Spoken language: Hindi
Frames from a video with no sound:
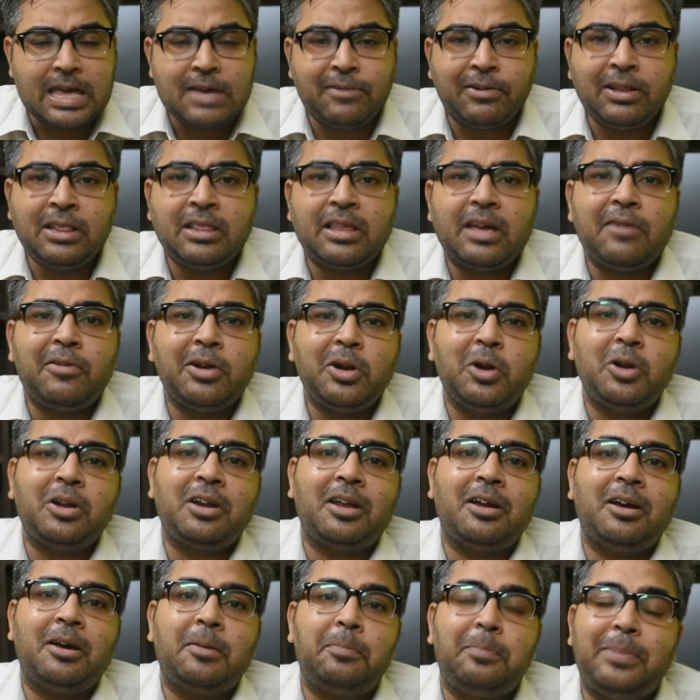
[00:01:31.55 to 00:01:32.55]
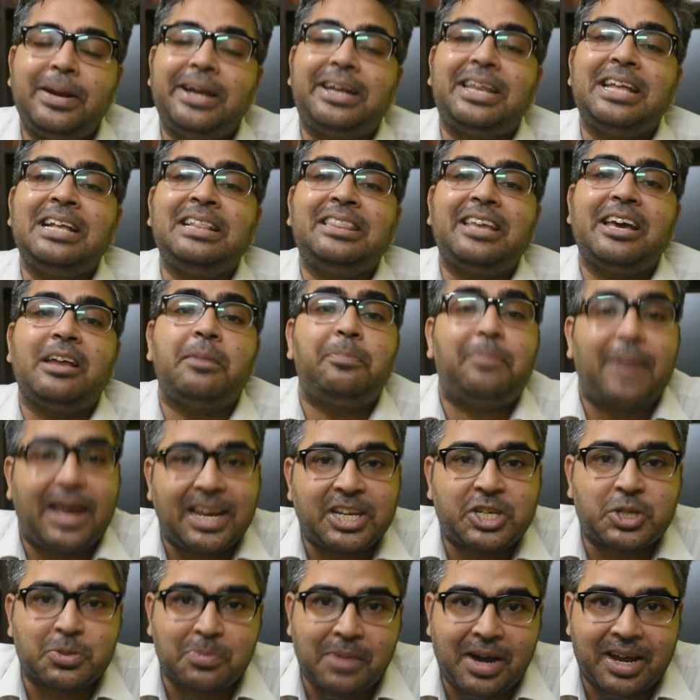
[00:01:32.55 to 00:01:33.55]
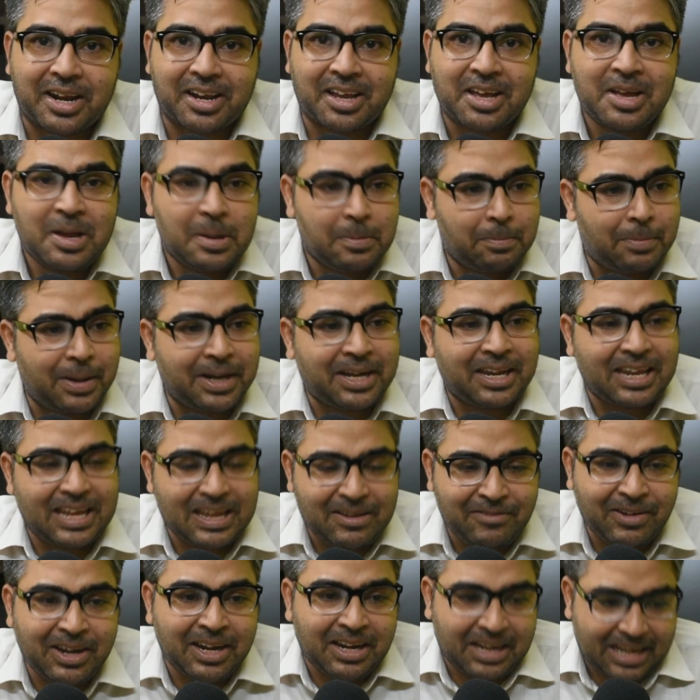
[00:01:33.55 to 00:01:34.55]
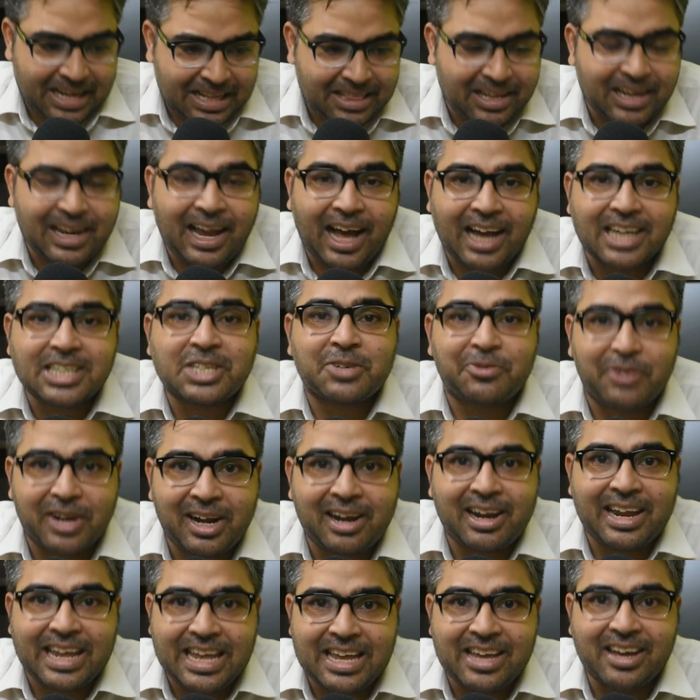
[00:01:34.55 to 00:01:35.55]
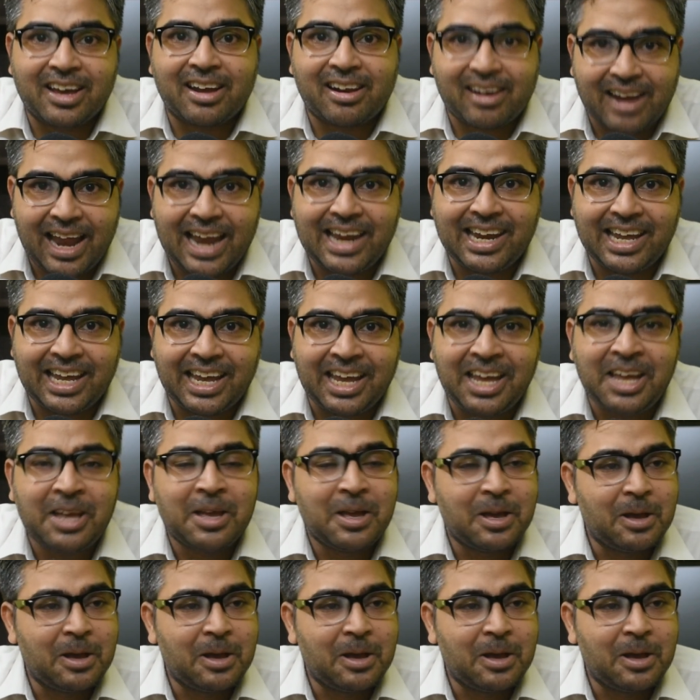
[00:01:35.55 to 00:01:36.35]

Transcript: इवन दे वर नॉट बीटिंग देयर बेंच मार्क बट इवन इन द लास्ट वन ईयर रैली